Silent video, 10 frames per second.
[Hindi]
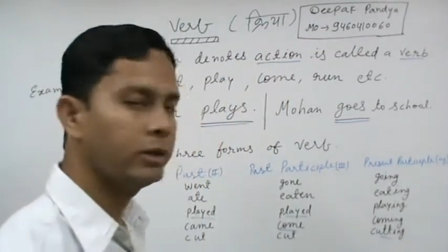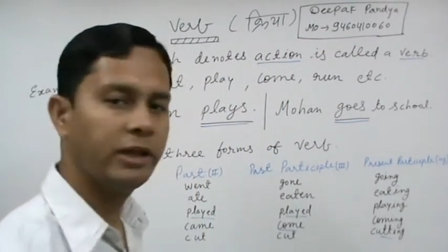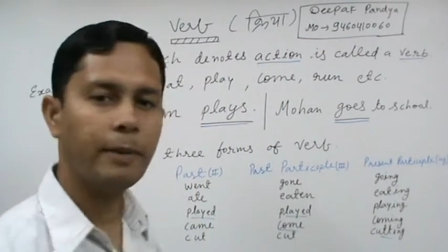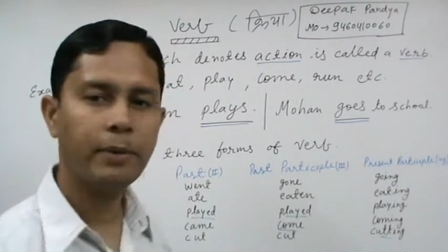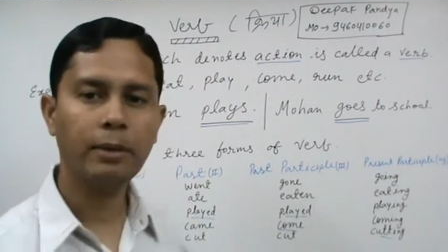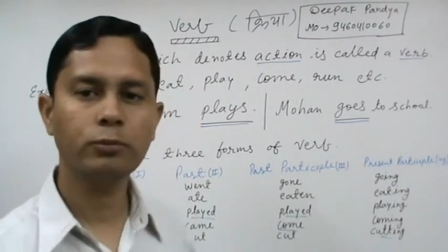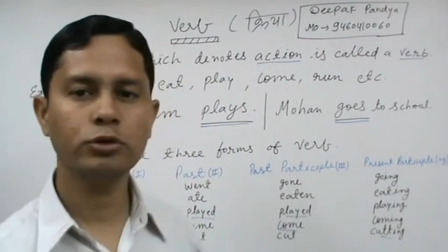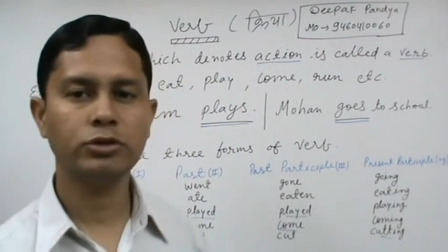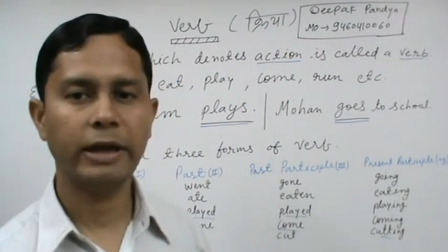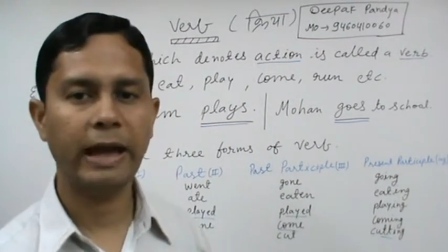यहां पर हम
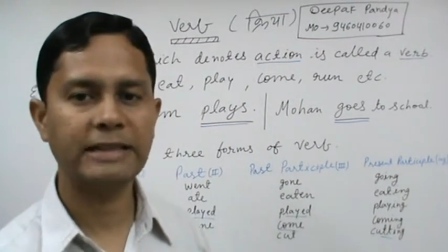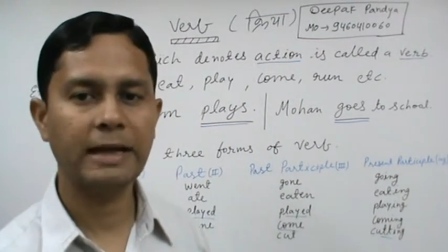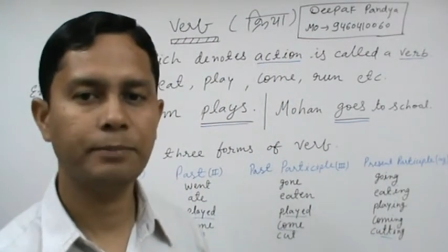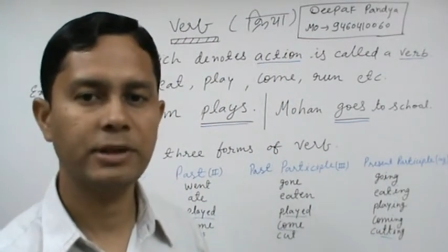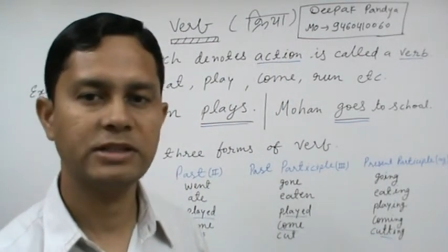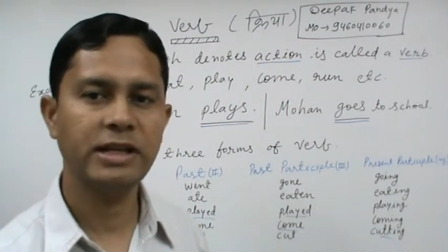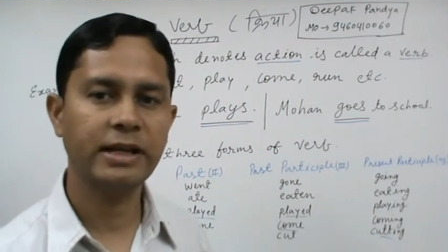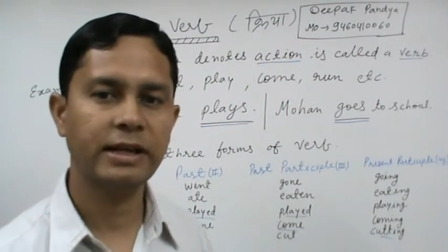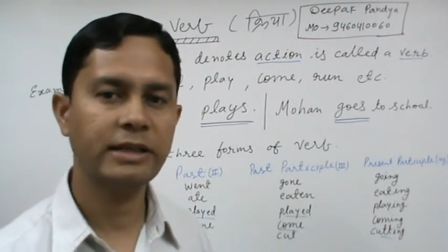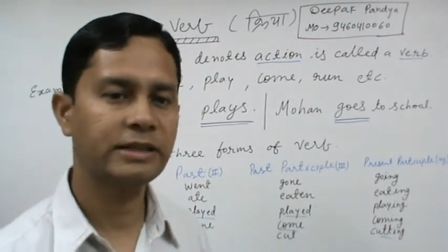कुछ एग्जाम्पल्स
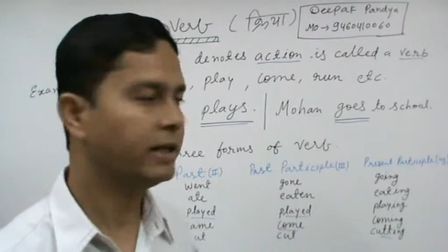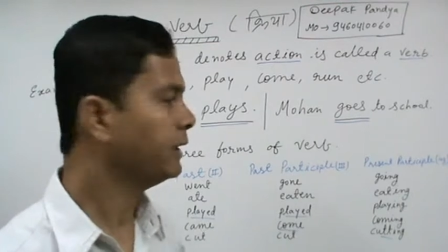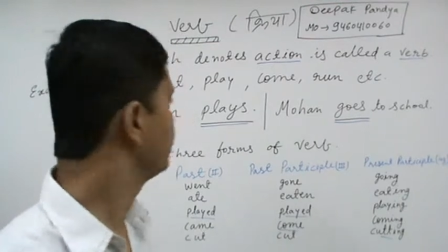देखेंगे इसके